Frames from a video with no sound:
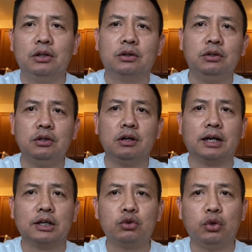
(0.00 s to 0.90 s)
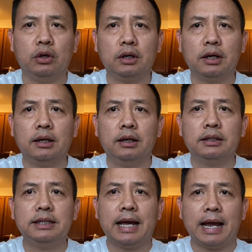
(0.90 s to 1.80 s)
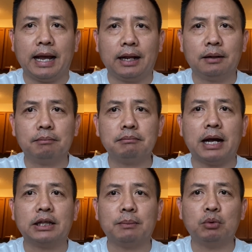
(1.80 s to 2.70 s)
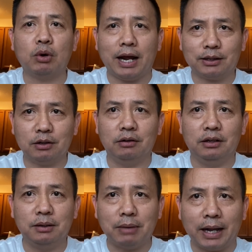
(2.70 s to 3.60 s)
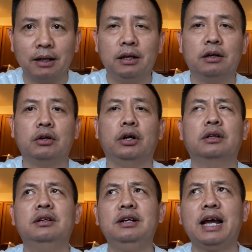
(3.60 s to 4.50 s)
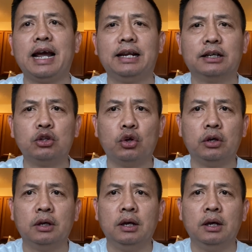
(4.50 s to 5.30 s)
Thứ nhất là cái chuyện gia hạn ba trăm đô la từ liên bang. Rồi thứ hai là cái chuyện